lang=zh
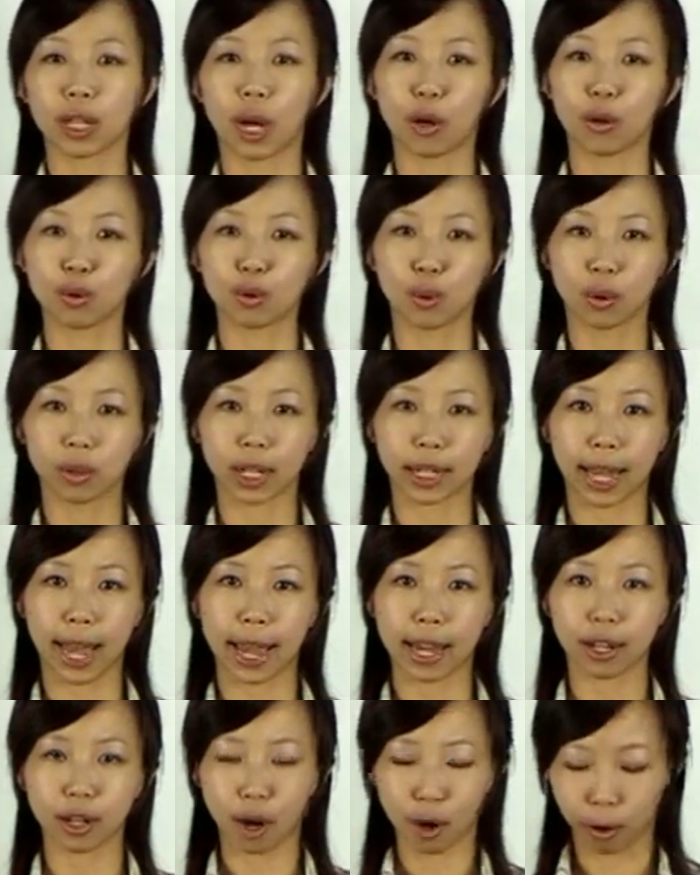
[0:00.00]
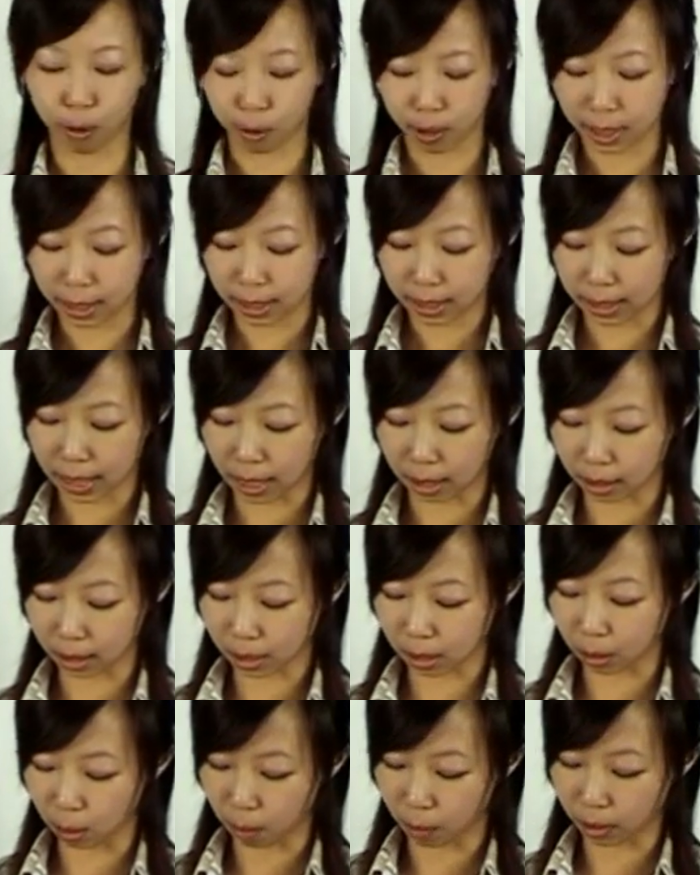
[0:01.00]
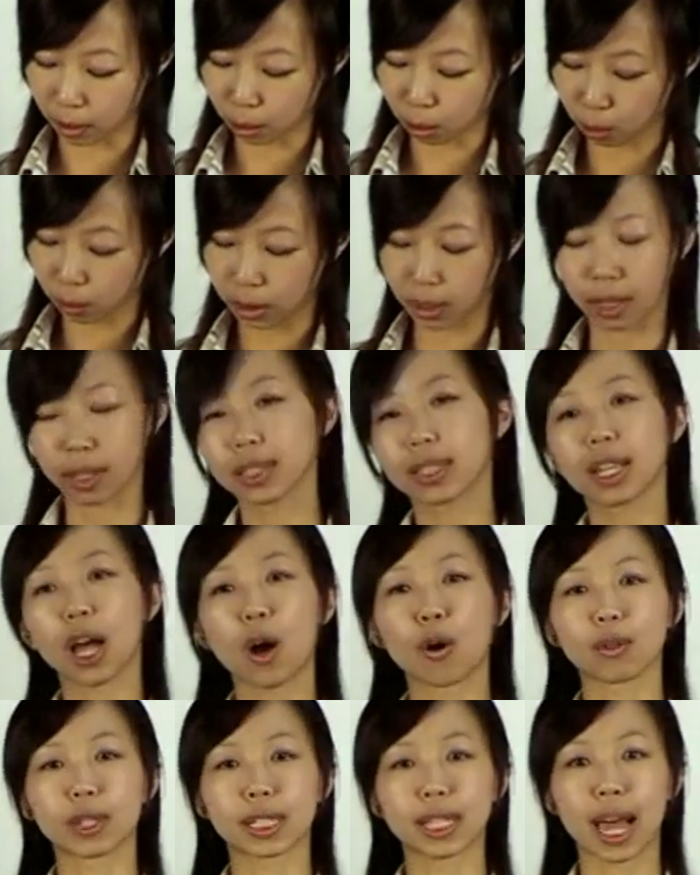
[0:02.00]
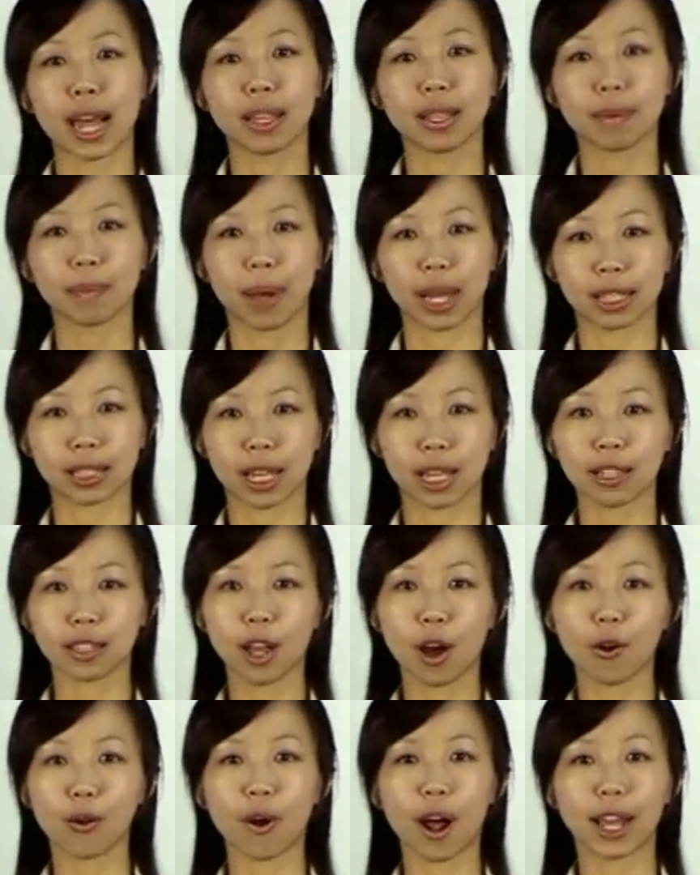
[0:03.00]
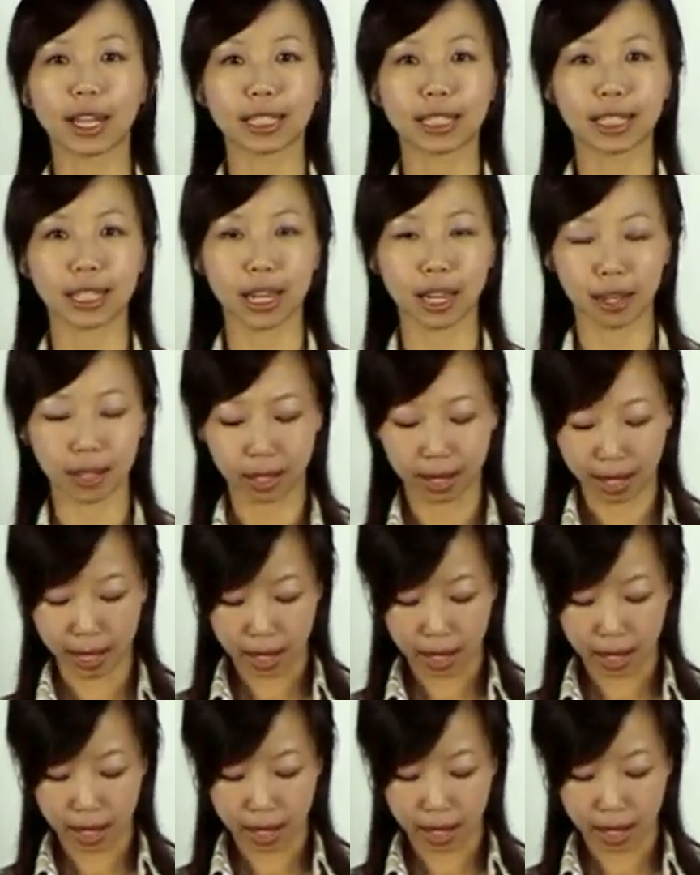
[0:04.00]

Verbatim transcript: 朝左的开口，像是我们数字倒三，把三倒过来写。